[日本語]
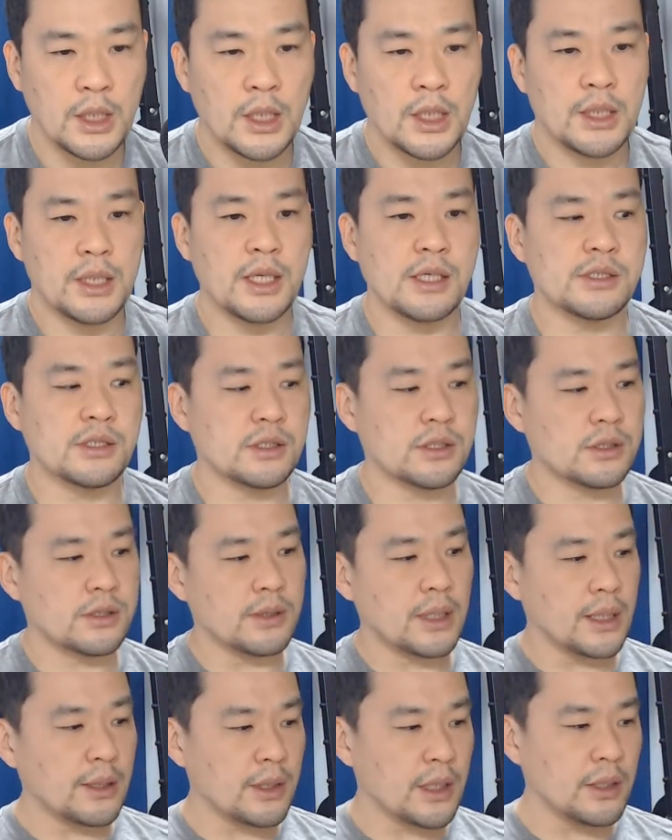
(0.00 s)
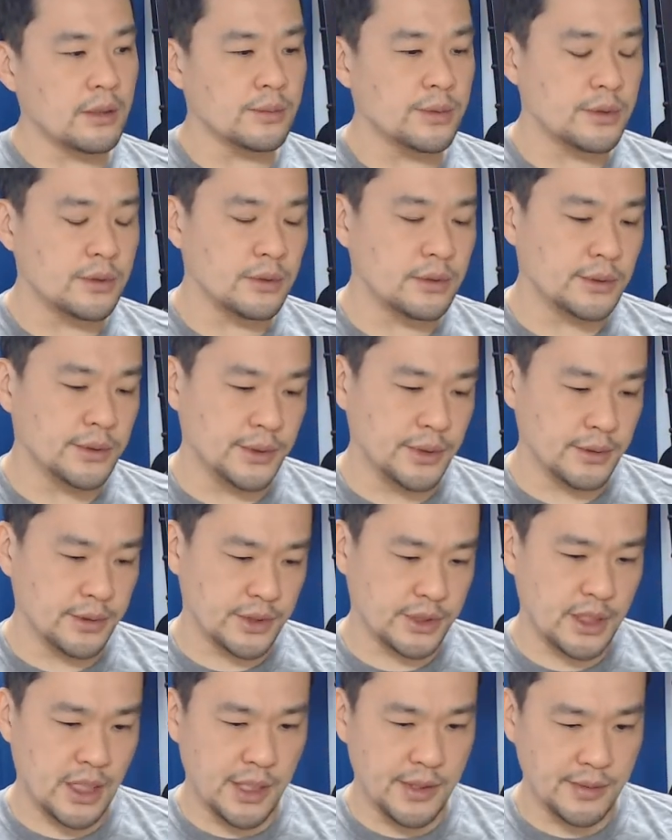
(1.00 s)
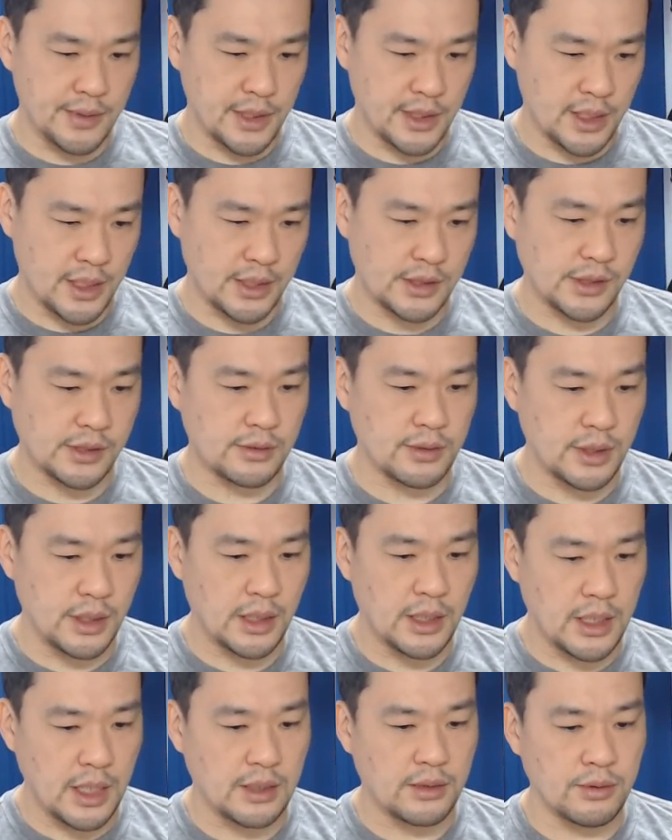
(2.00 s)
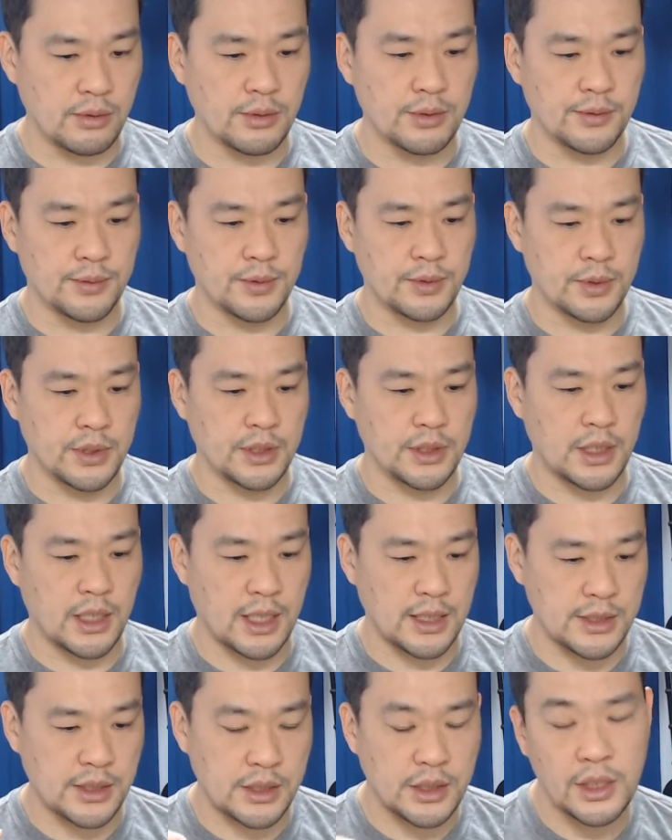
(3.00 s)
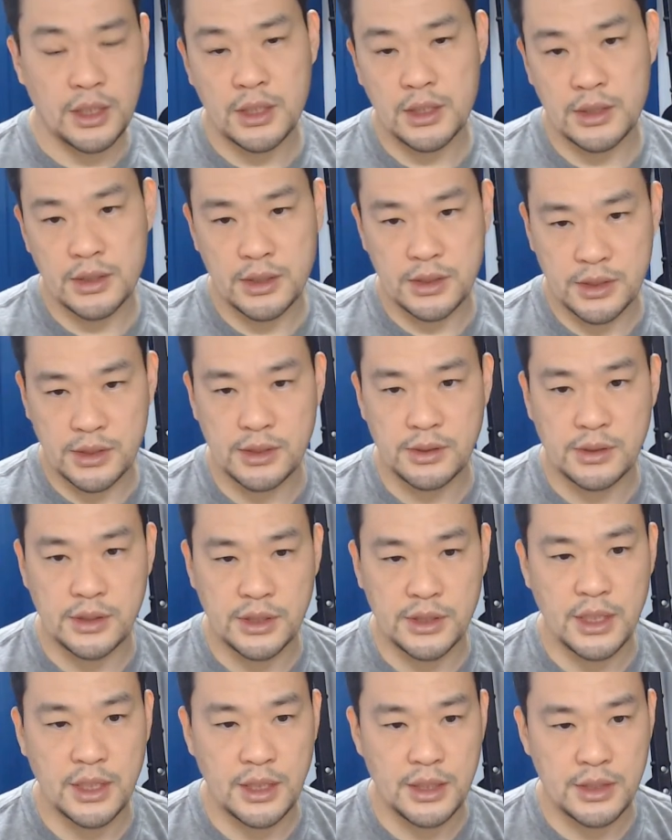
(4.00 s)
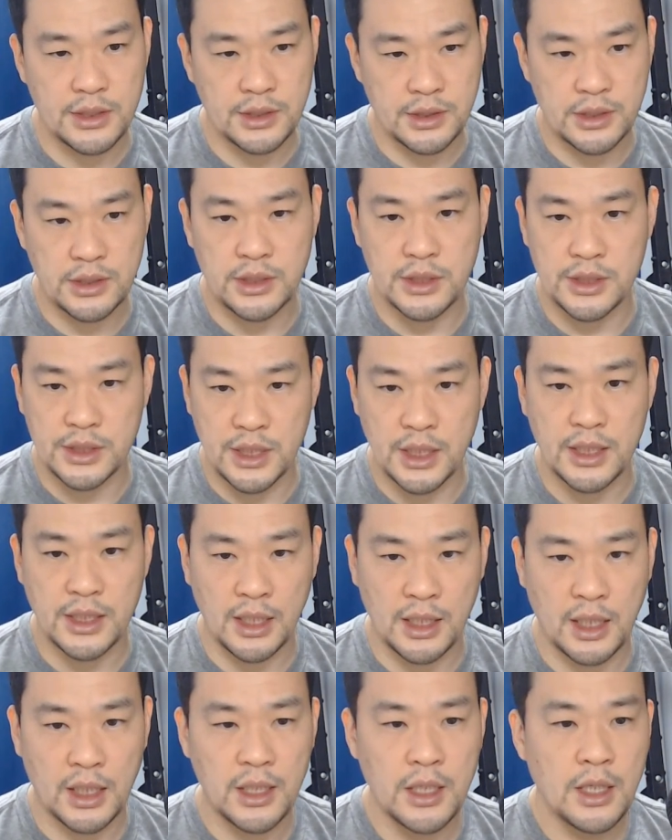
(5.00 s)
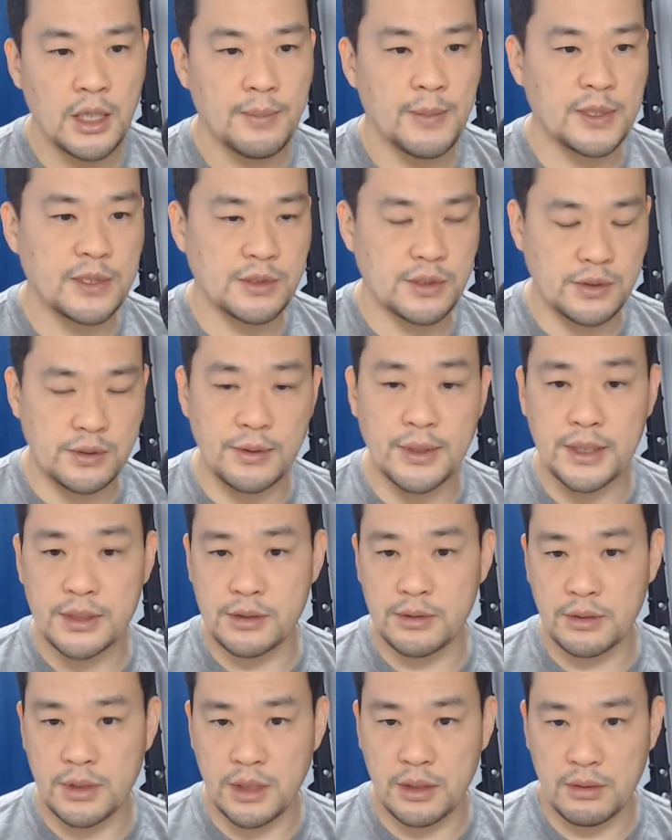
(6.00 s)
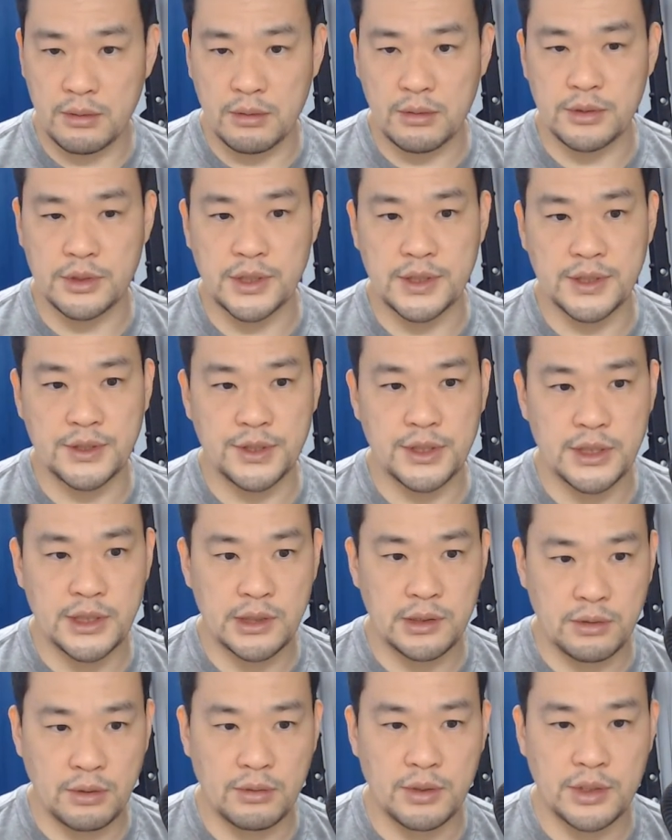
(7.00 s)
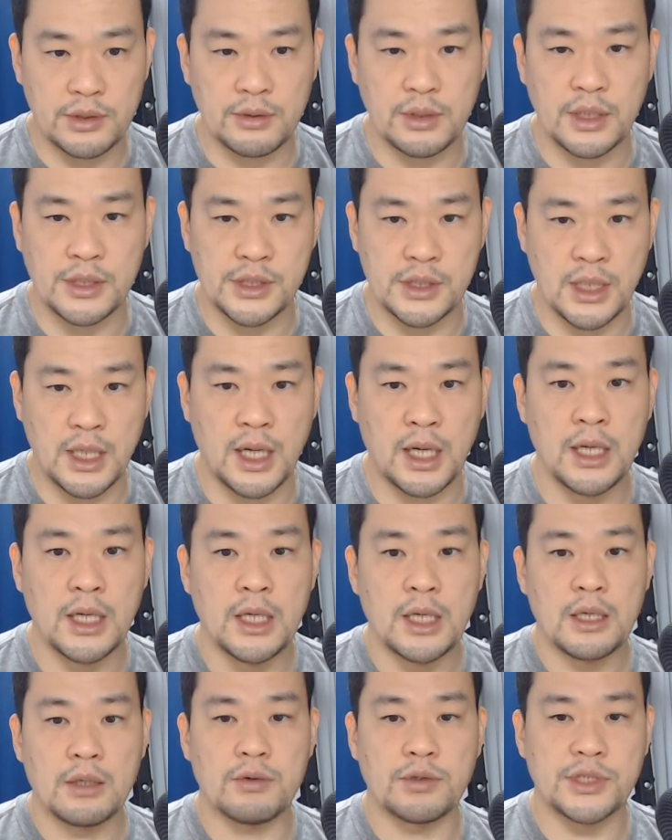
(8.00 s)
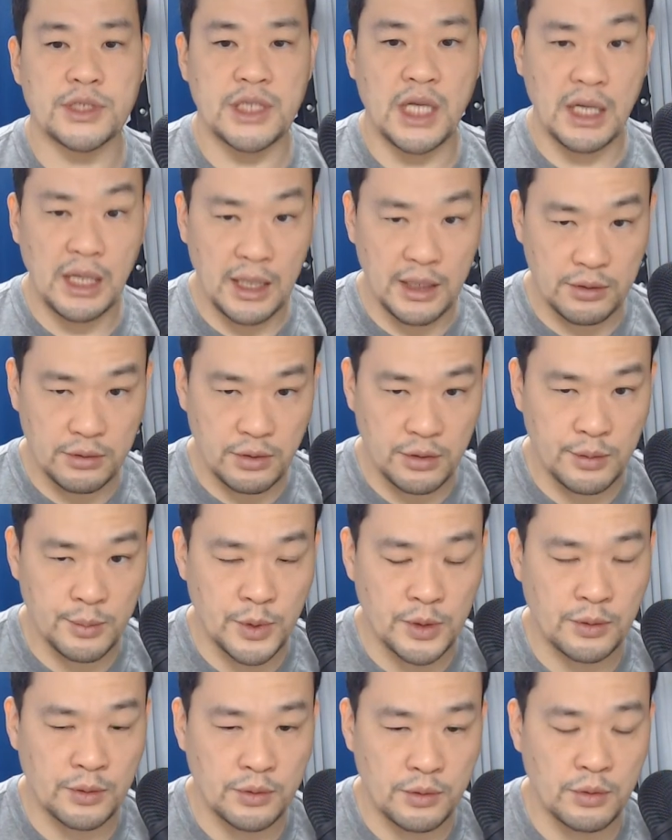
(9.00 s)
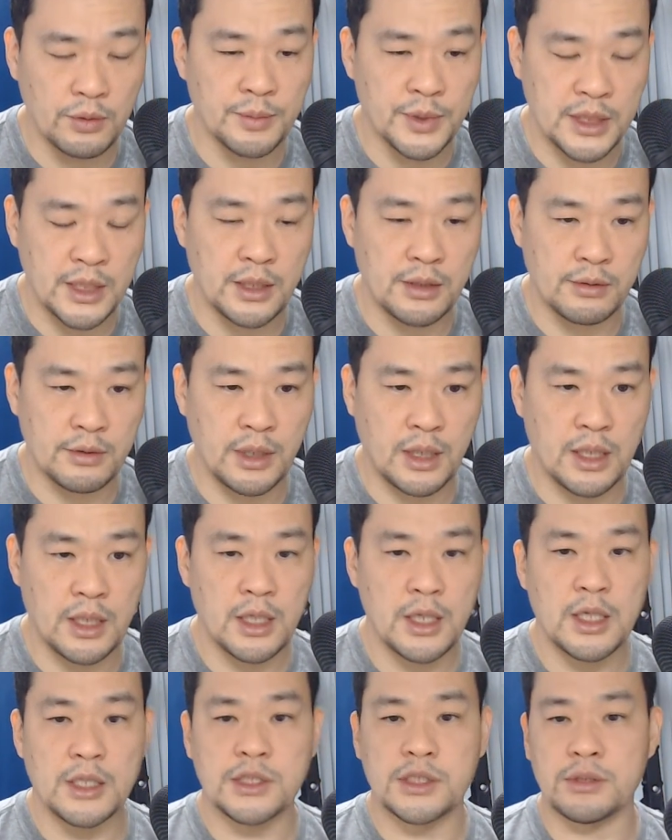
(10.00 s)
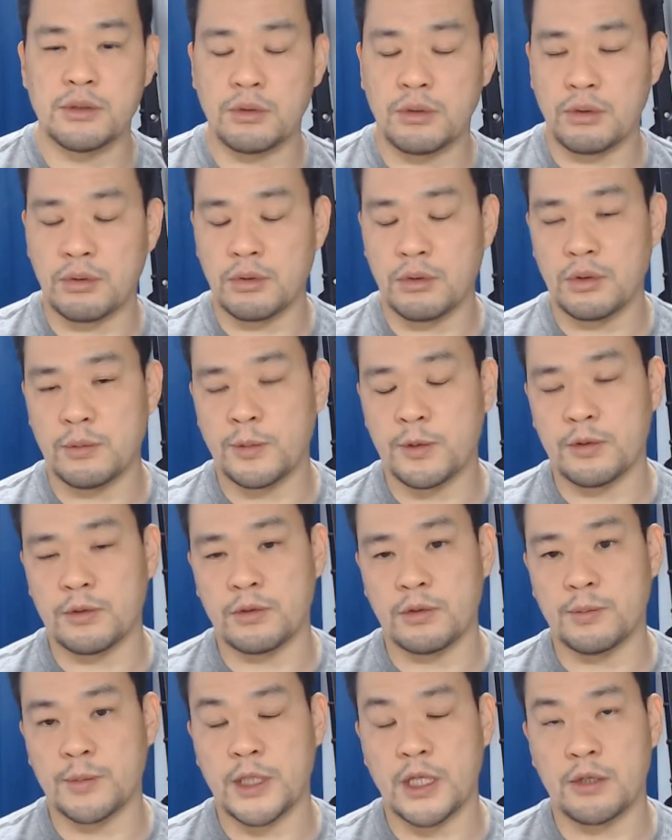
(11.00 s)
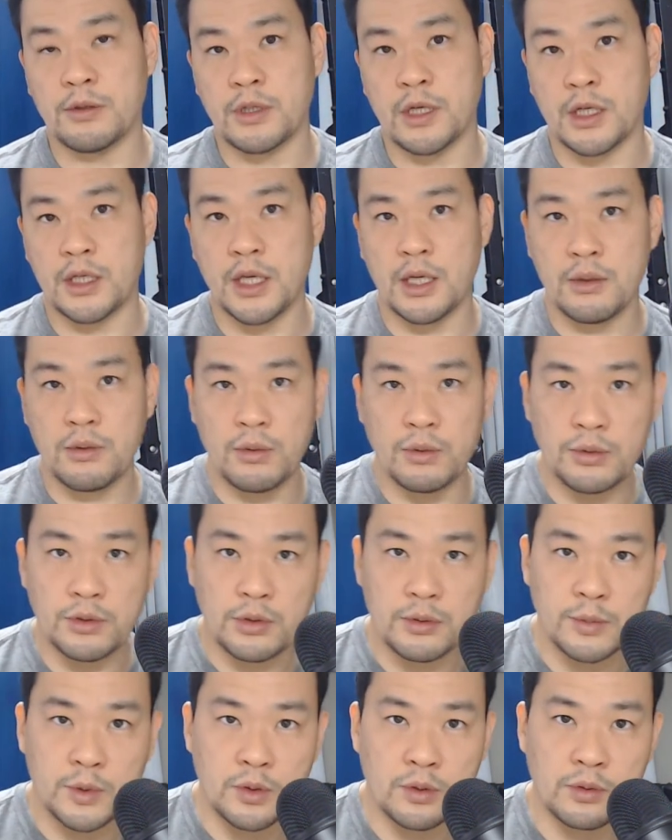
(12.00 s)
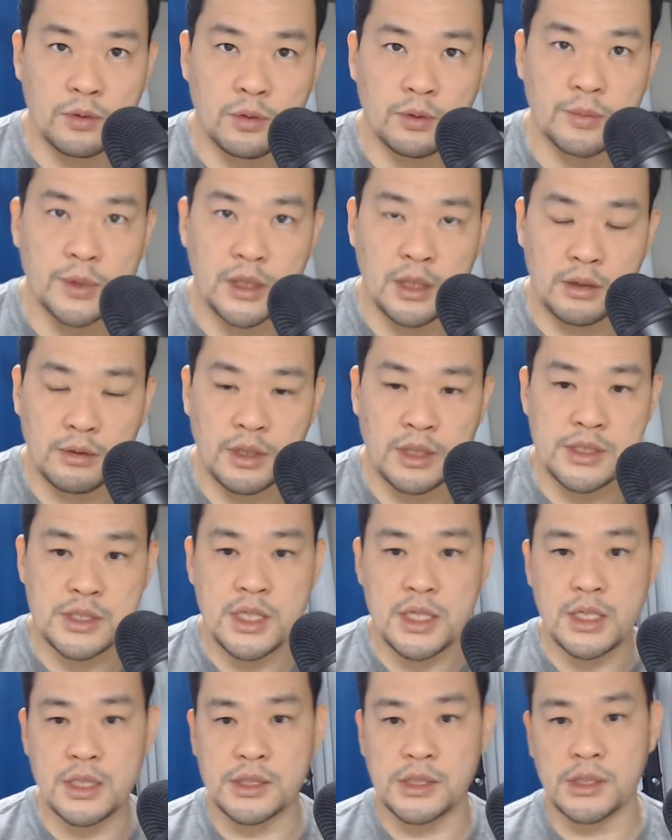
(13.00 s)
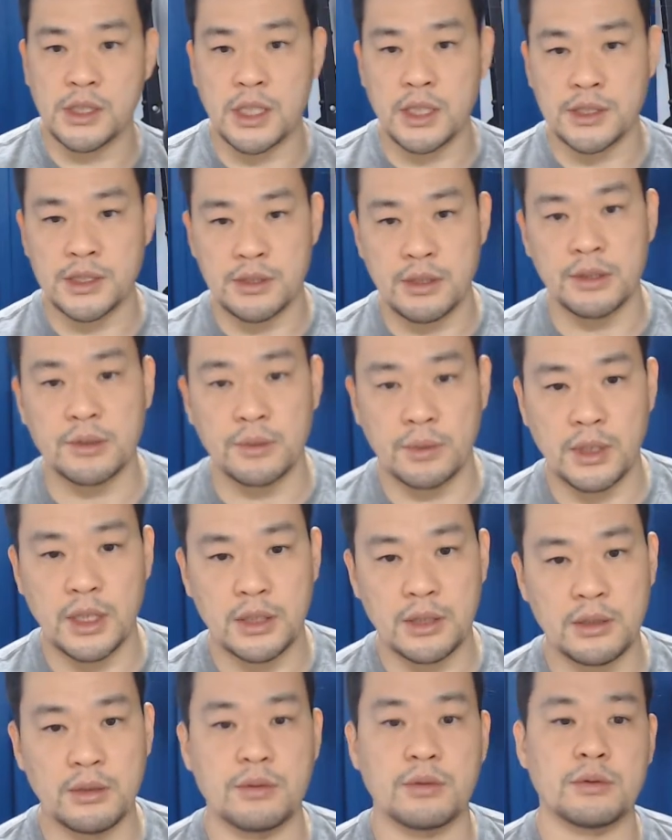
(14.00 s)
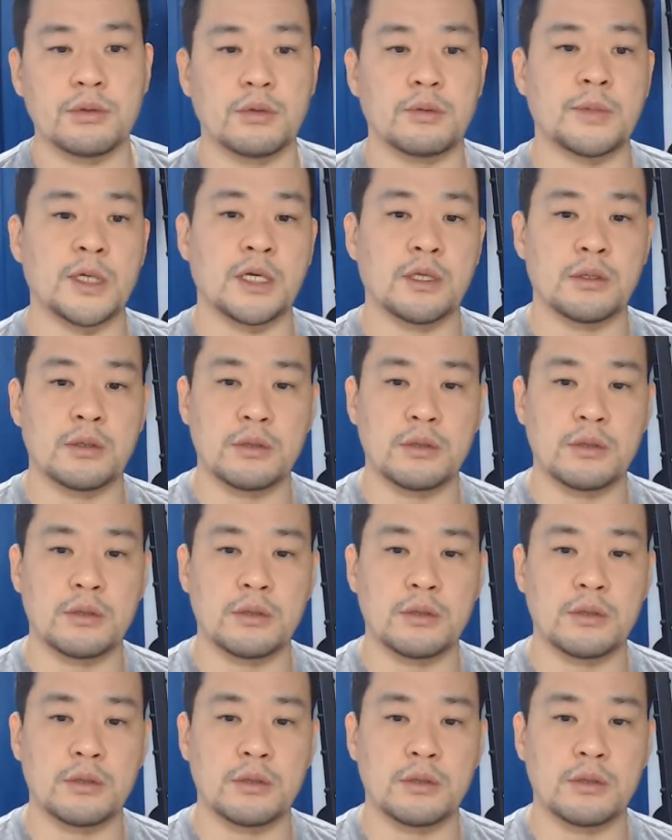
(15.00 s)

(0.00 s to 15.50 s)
で、それぐらいの分類をした上で、それがどういうふうに数的、数値的に推移してきたか。また、それぞれの信徒の人たちが、こう、社会というものをどう見ているのか、仕事というものをどう見ているのか、結婚というものをどう見ているのか、政治に関してはどうかっていうことを、まあ、